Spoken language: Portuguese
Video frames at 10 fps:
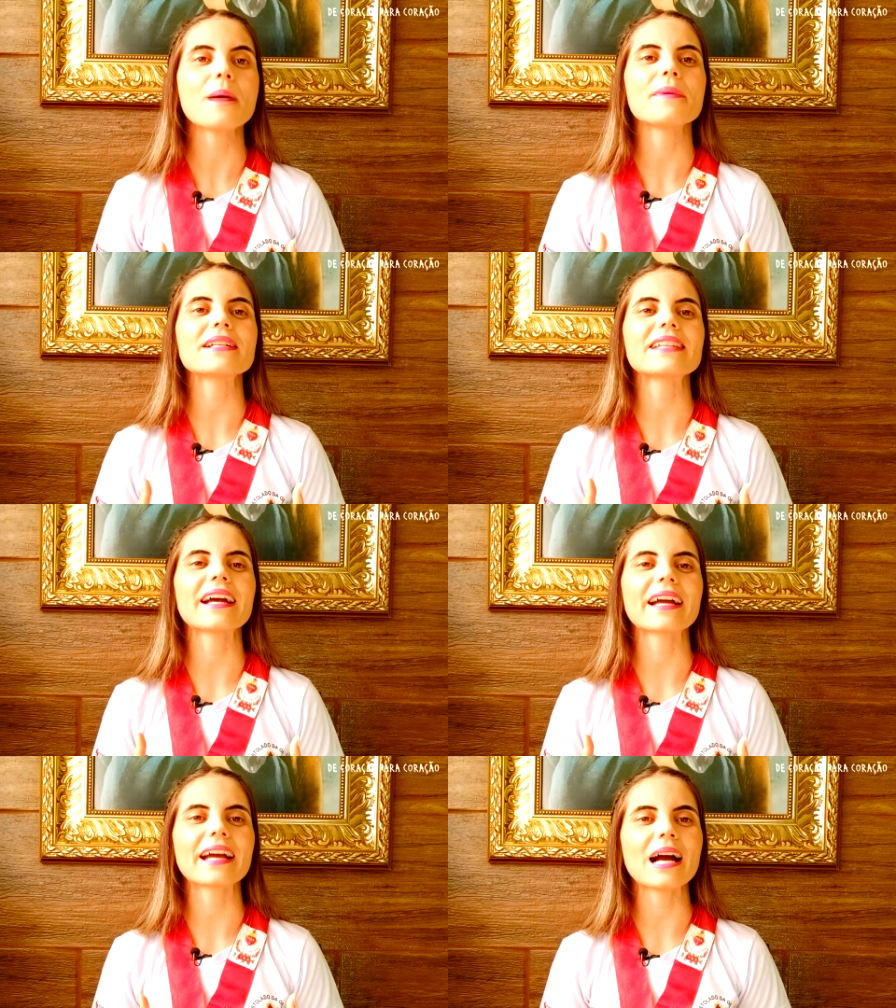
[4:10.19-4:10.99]
mas que
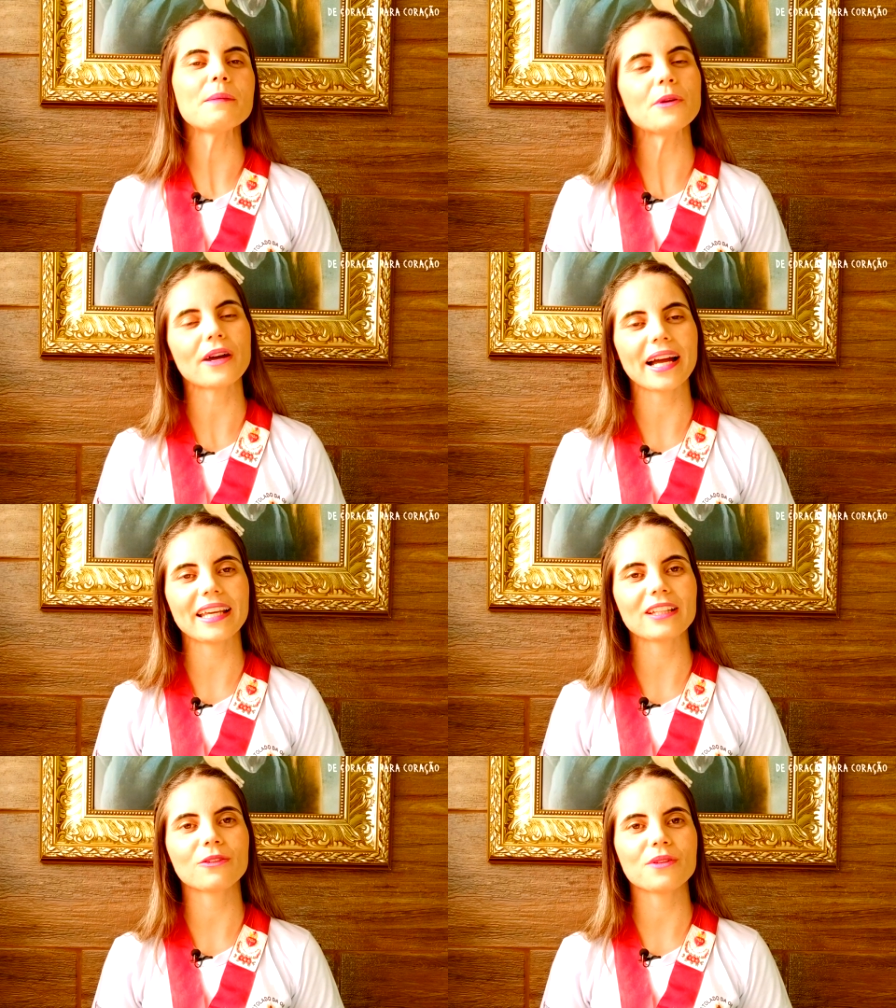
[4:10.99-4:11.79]
acabam
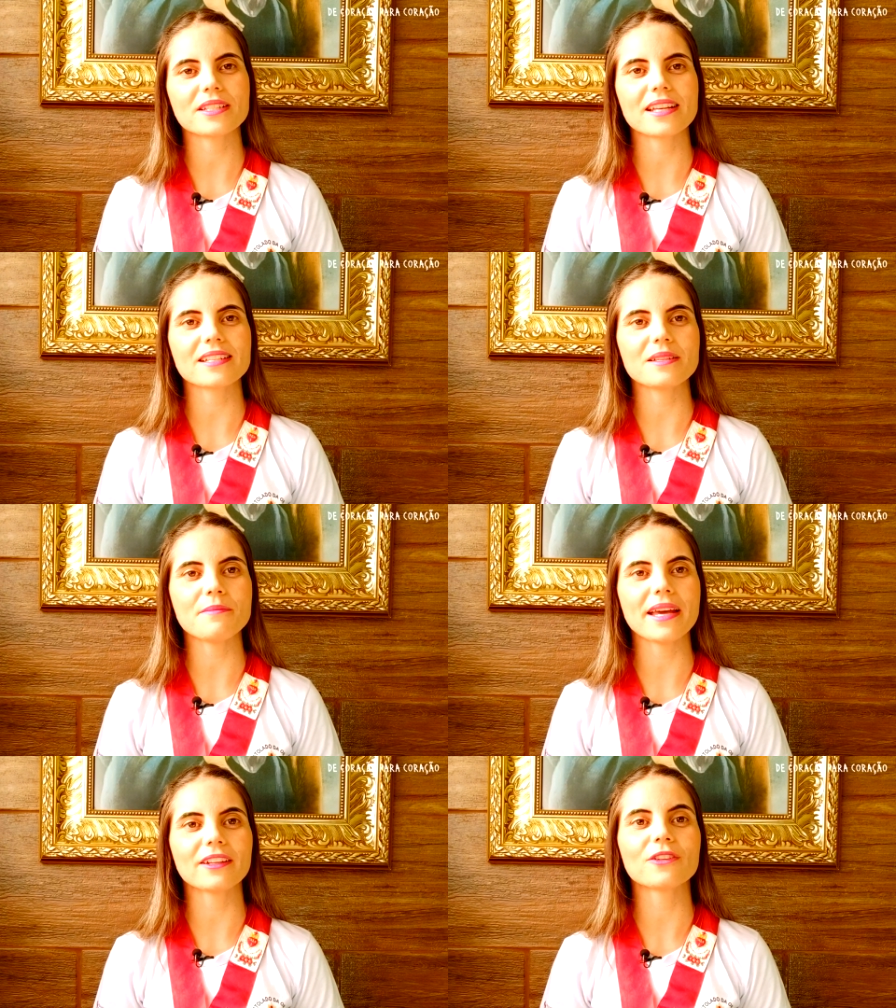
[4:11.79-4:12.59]
caindo no
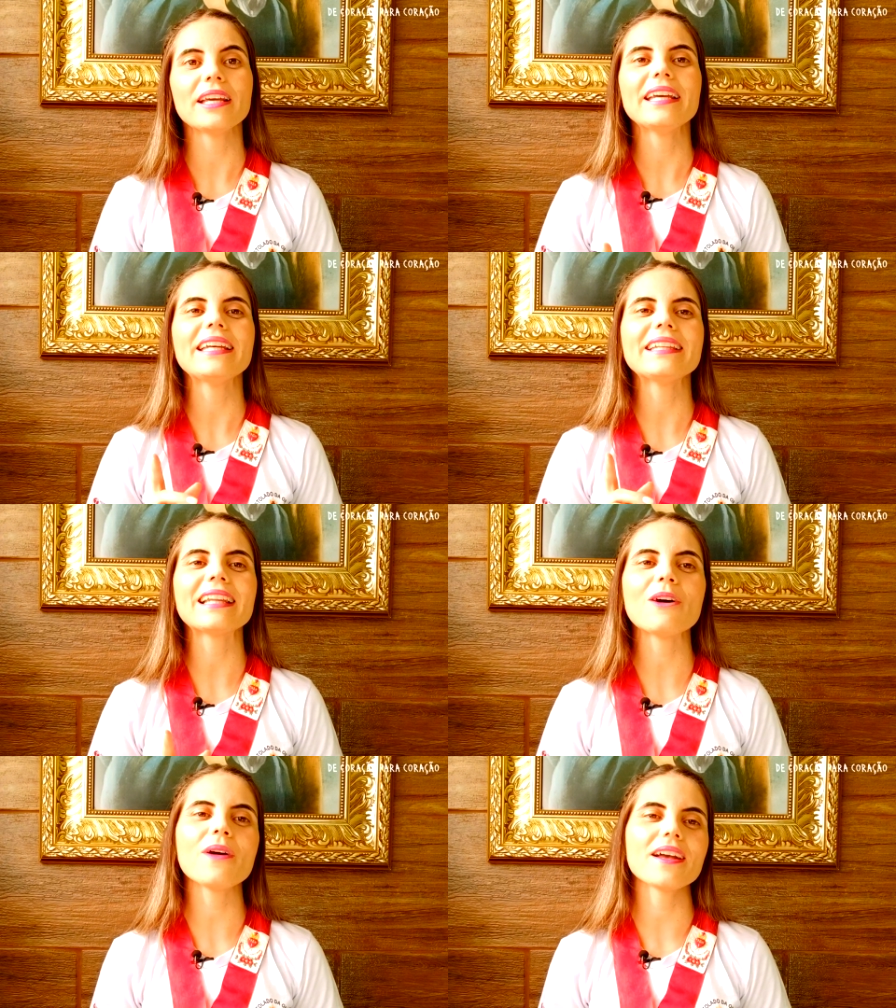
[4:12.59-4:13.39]
esquecimento e
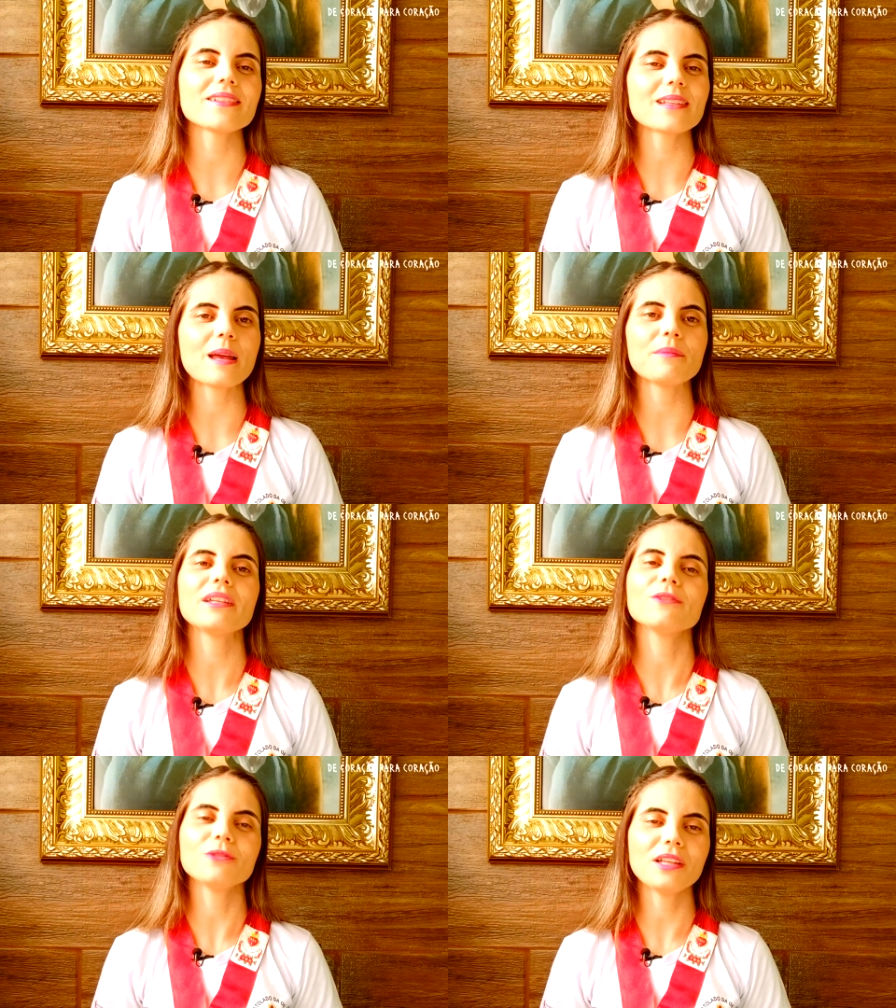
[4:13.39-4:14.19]
não
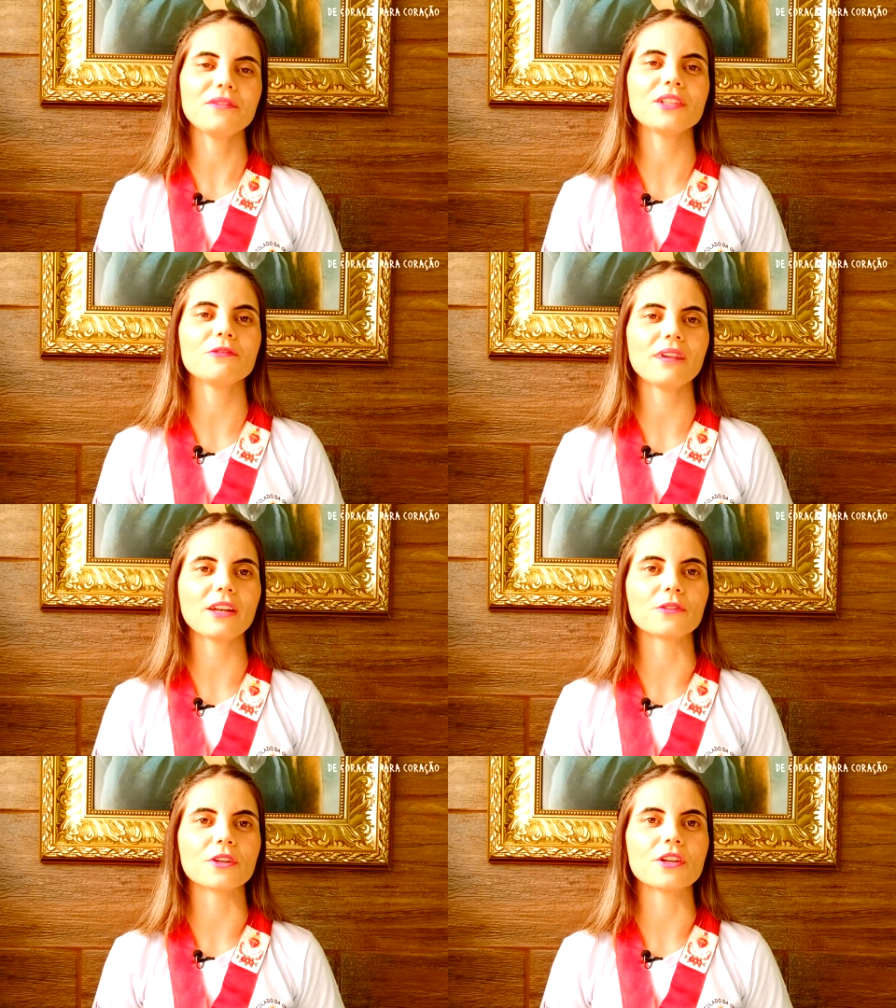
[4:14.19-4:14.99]
recebem o devido
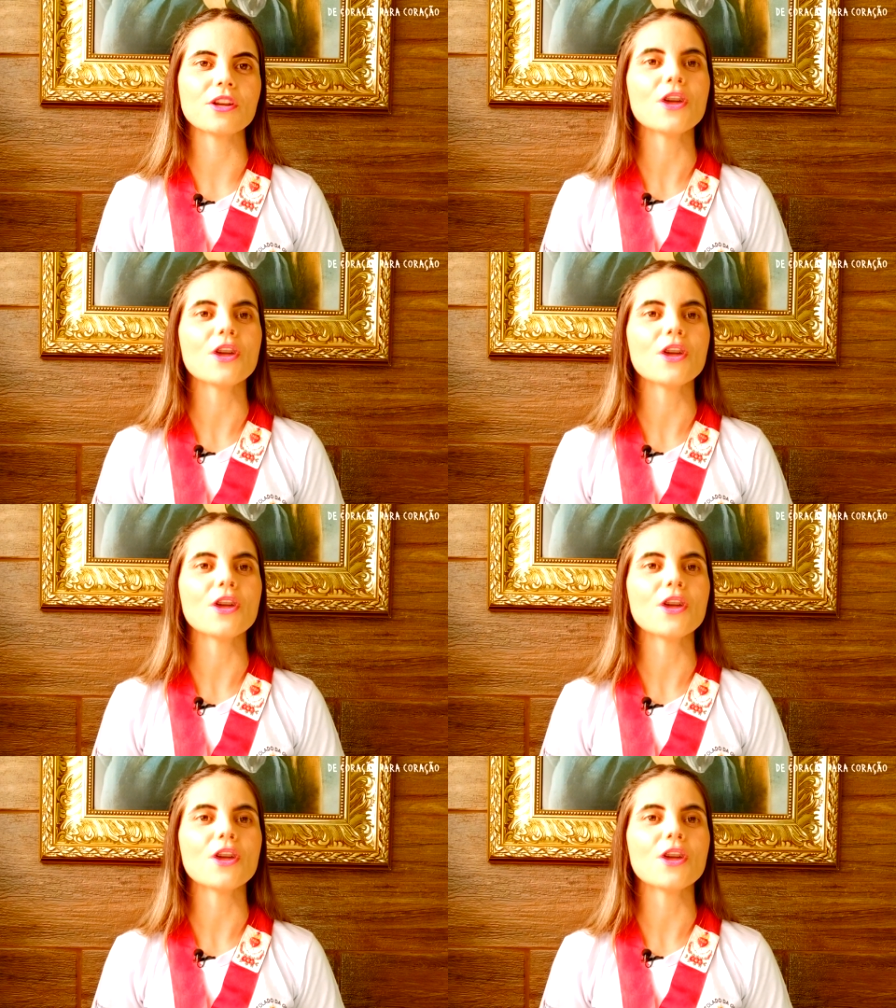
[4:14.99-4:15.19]
valor,